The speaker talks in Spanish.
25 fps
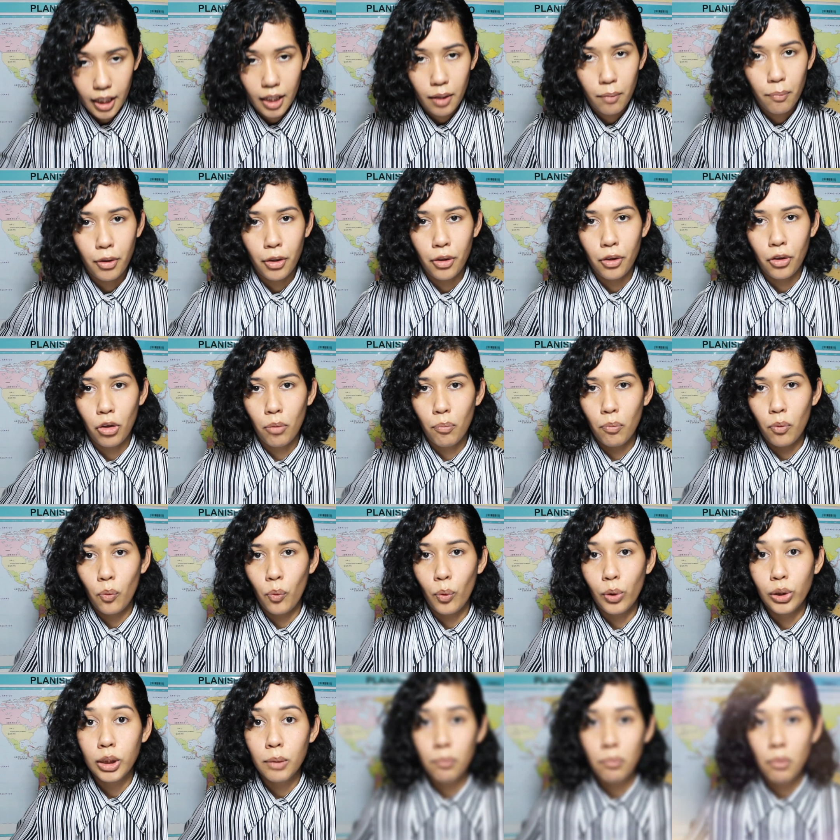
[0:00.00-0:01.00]
Y bueno,
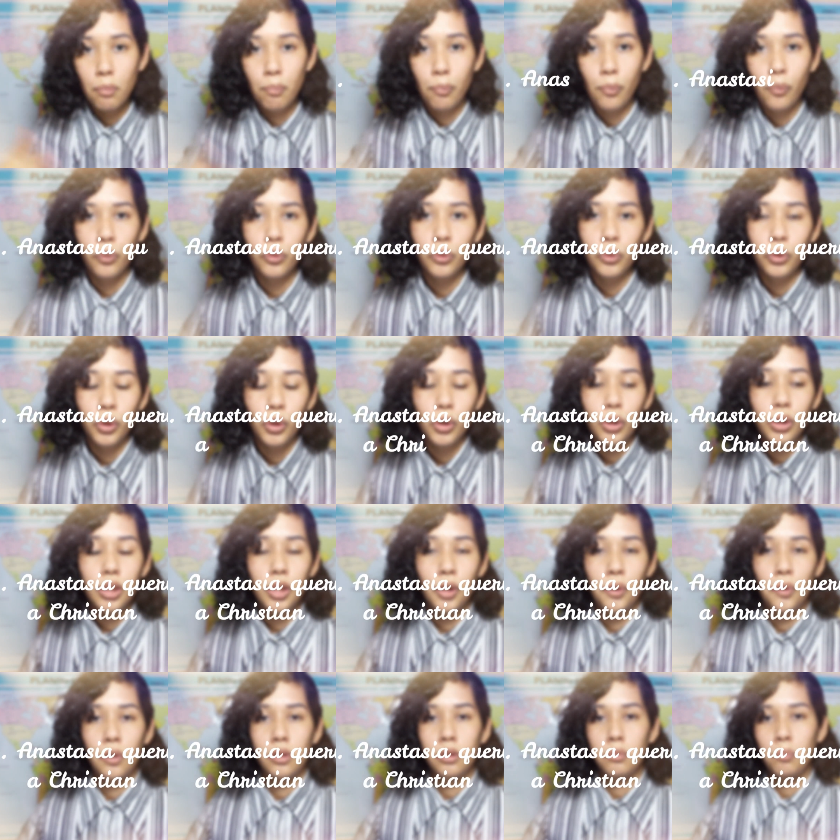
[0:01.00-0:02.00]
como último
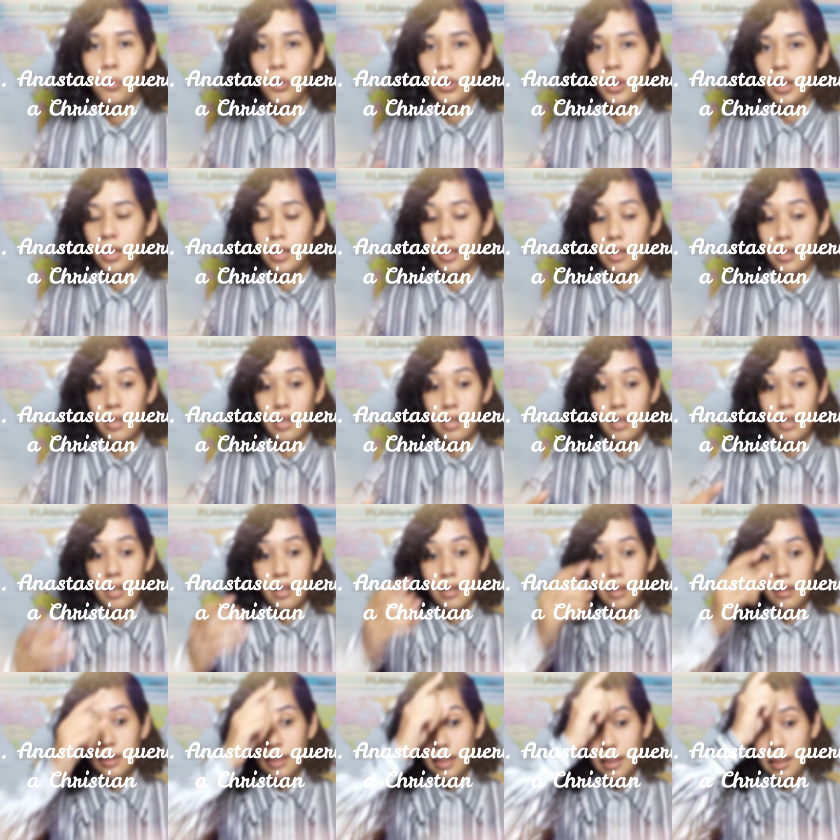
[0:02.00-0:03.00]
punto, quiero exponer
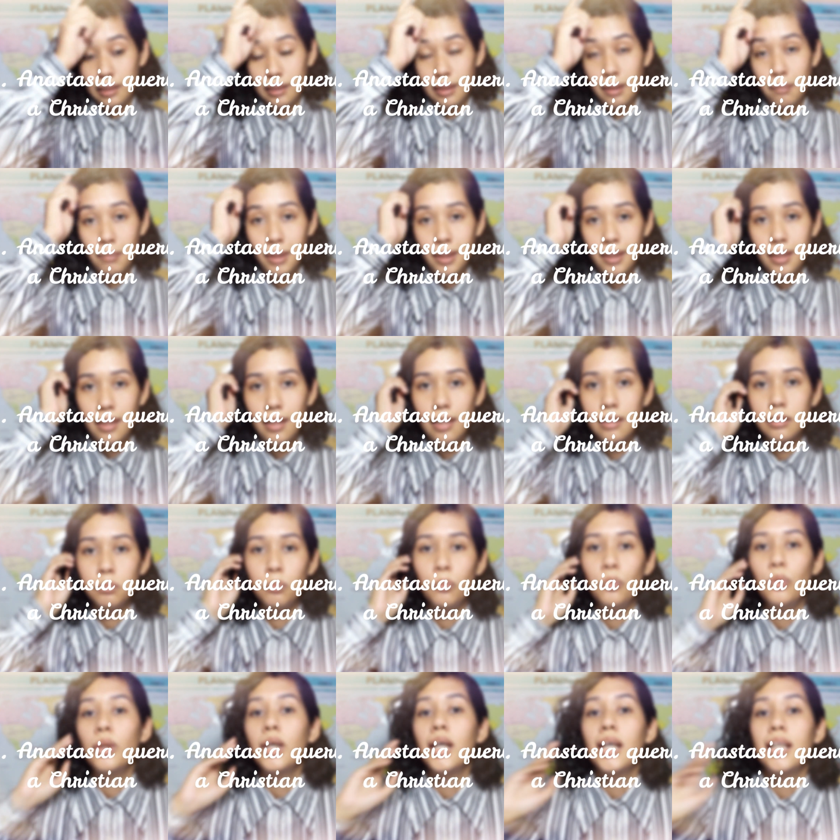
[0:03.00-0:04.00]
el del tema de
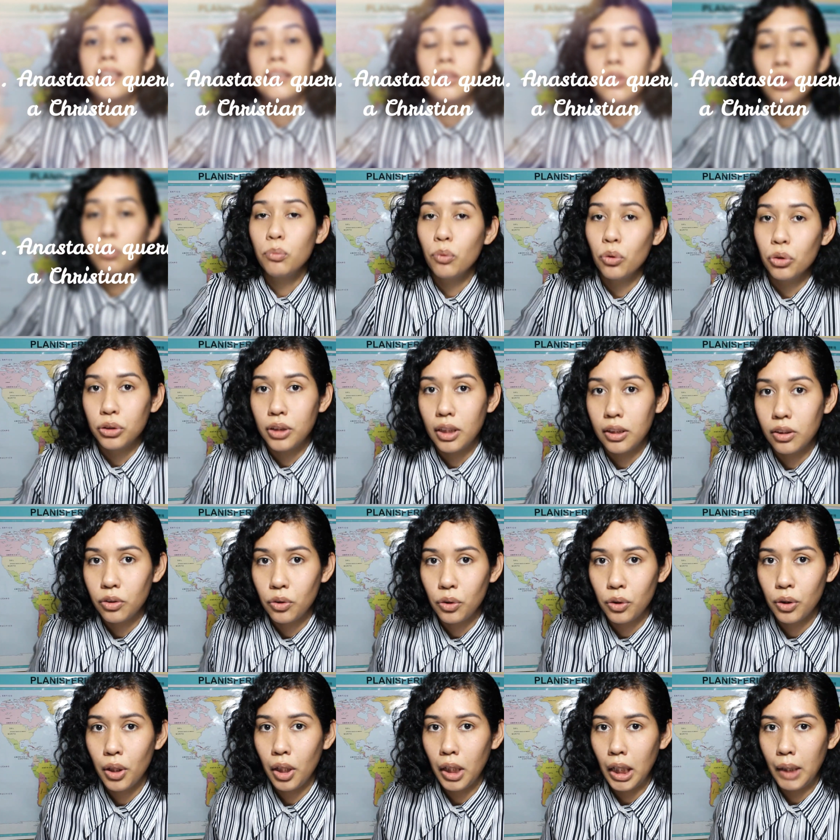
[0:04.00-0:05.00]
las mujeres como
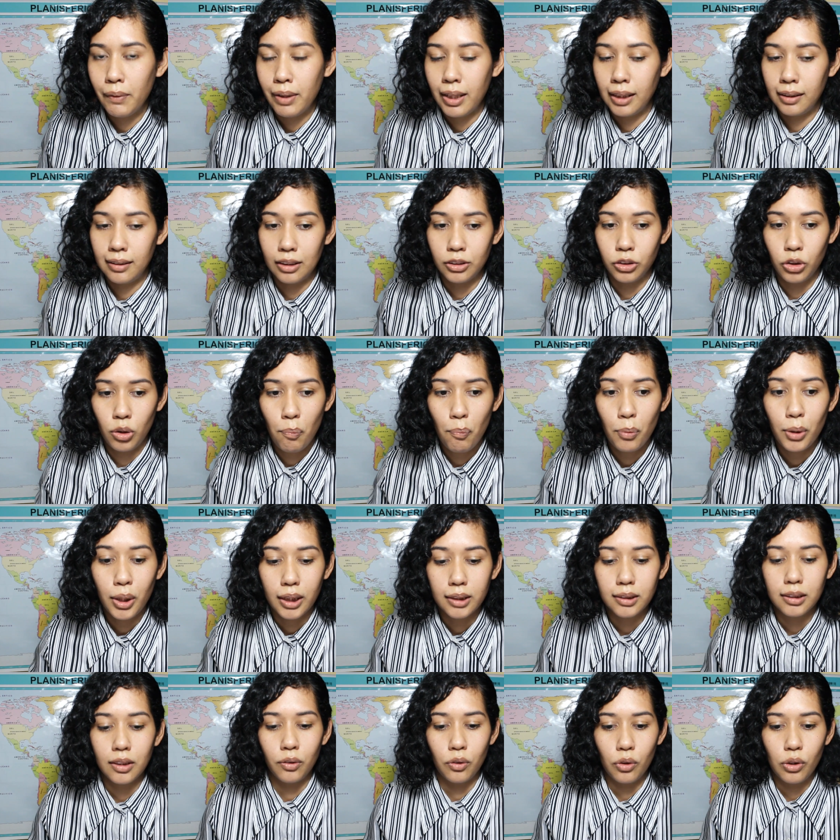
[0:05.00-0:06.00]
centro de rehabilitación,
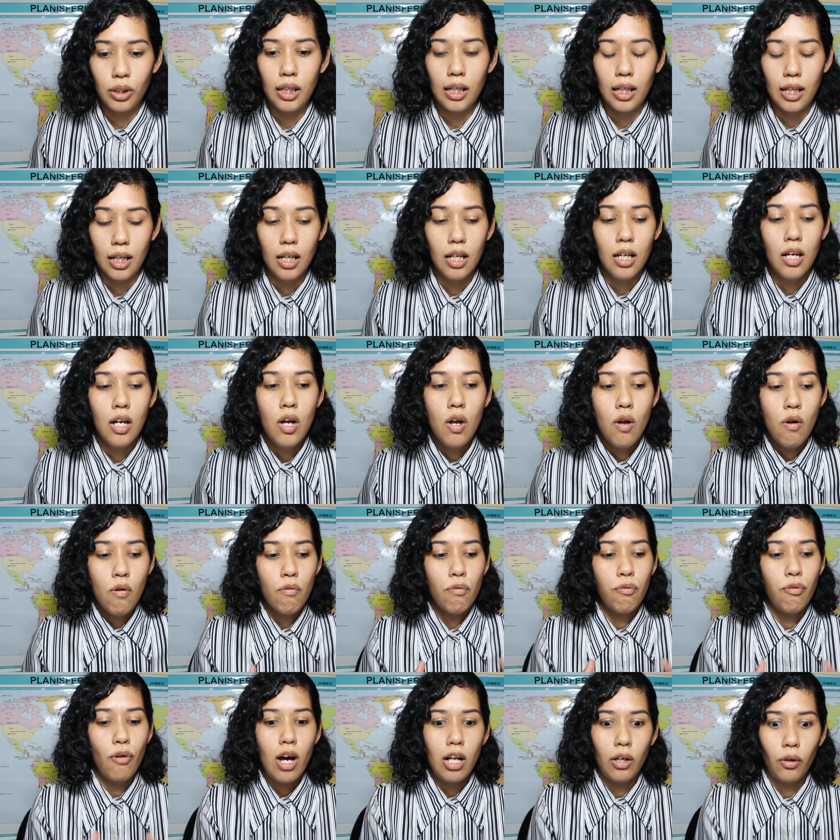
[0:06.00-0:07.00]
porque siento que
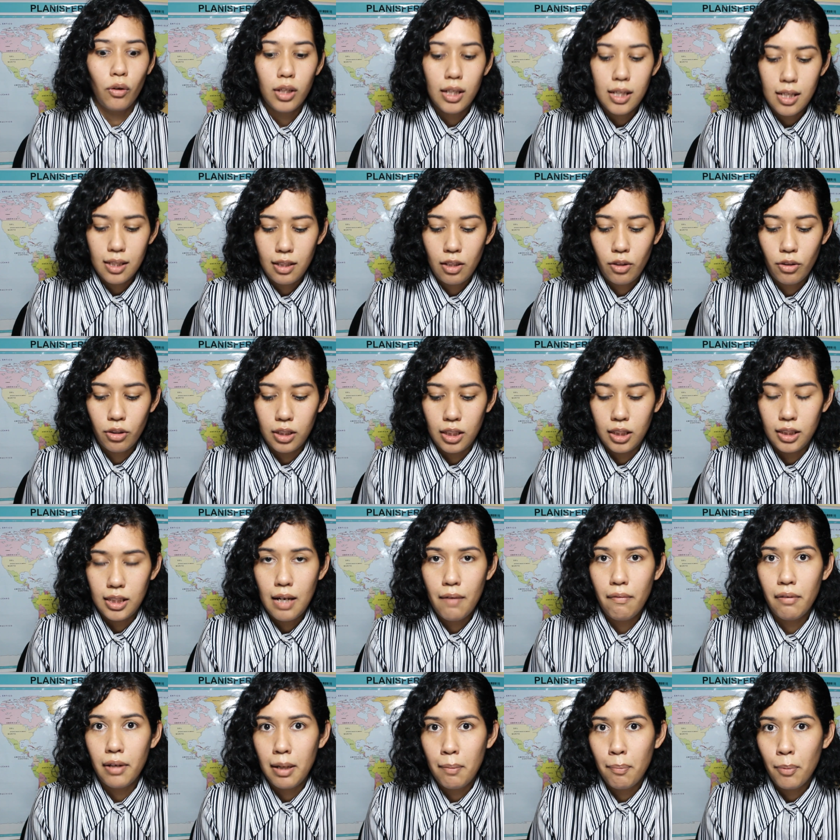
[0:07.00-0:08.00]
fue algo que de lo que
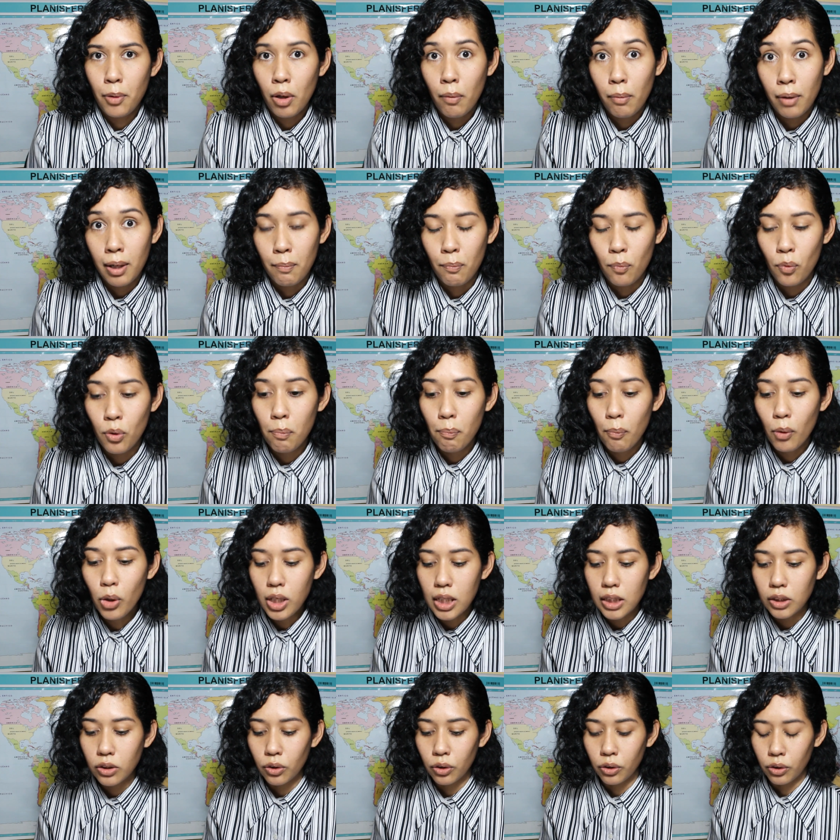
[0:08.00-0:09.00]
ya hablé, pero hablé muy
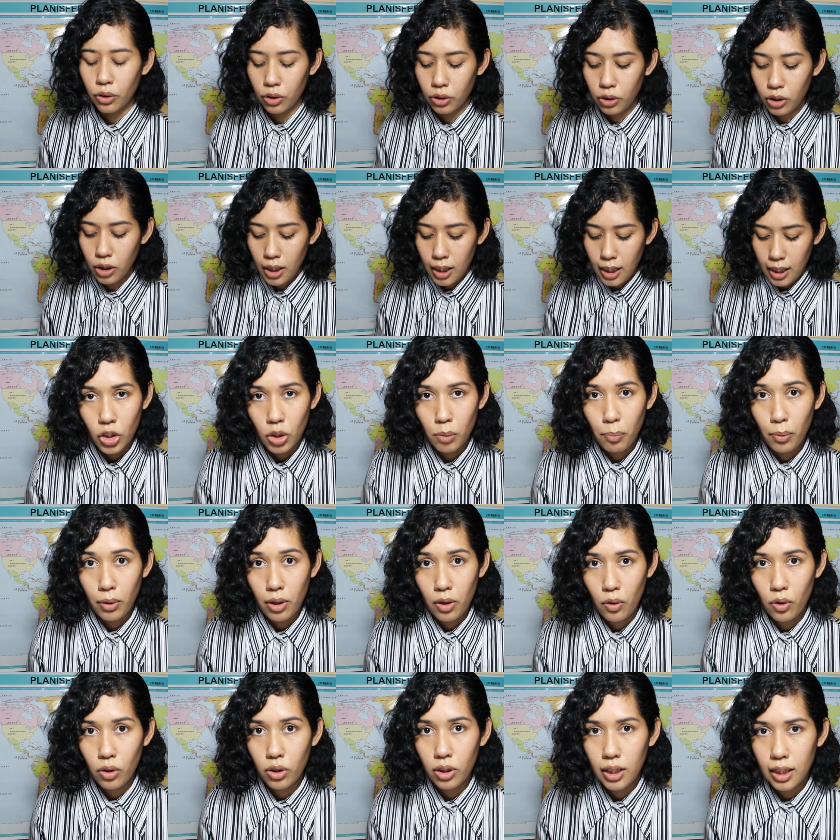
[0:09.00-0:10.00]
poquito, ¿no? Quiero
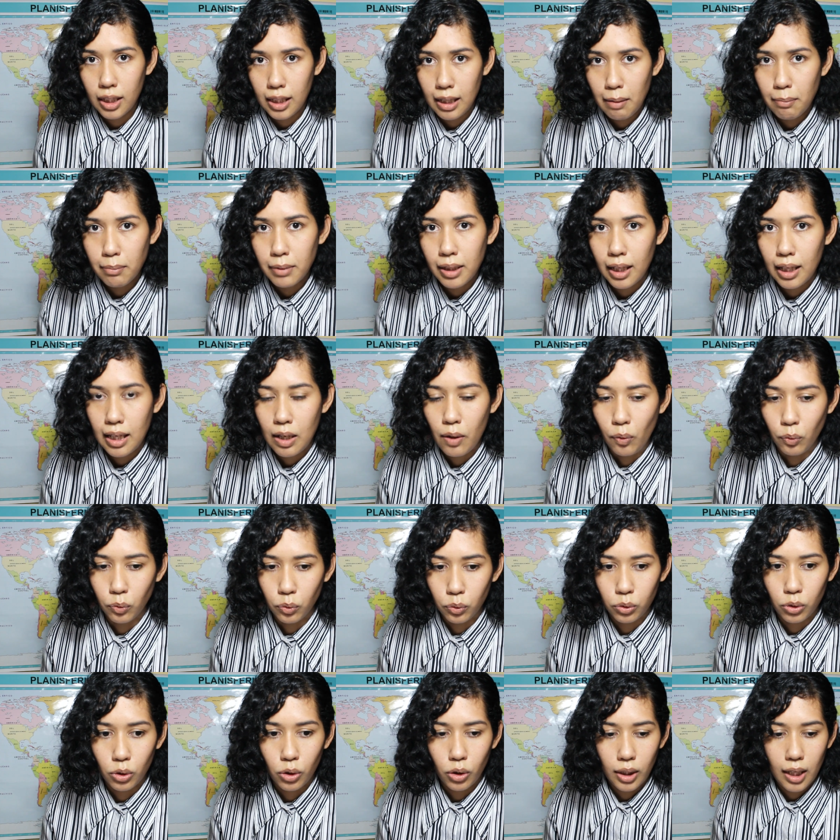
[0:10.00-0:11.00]
poner un clip de la
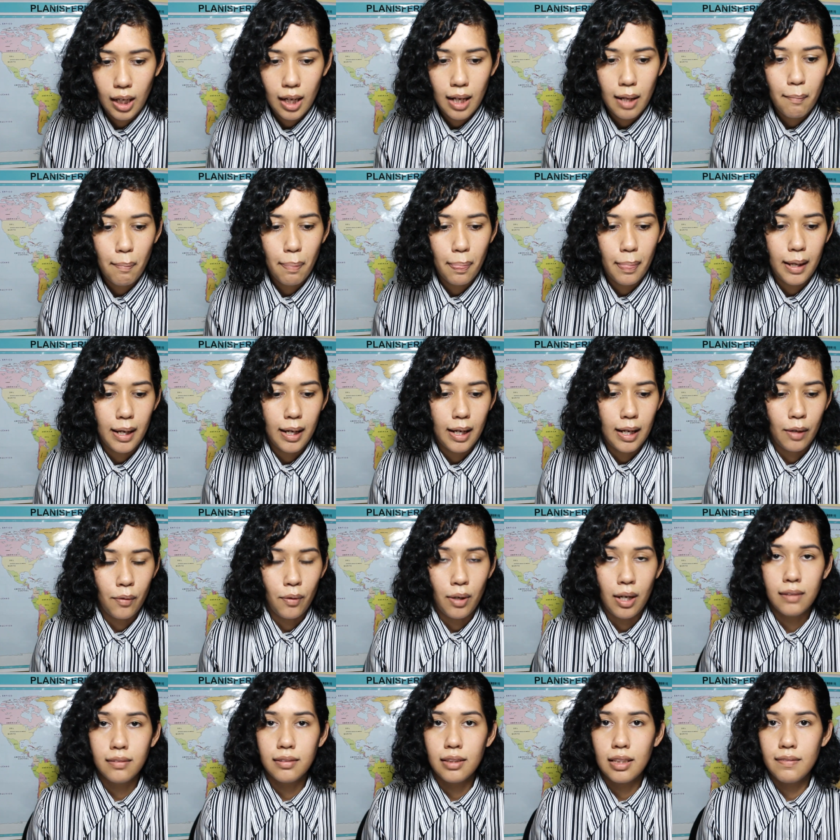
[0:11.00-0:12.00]
autora
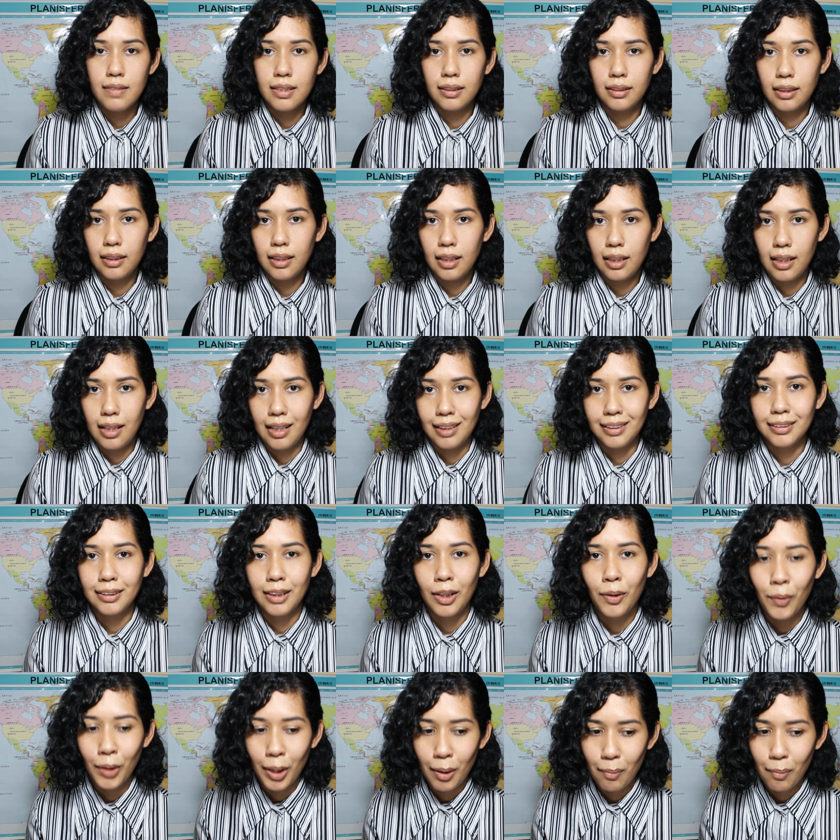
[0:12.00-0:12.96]
en una entrevista que le hace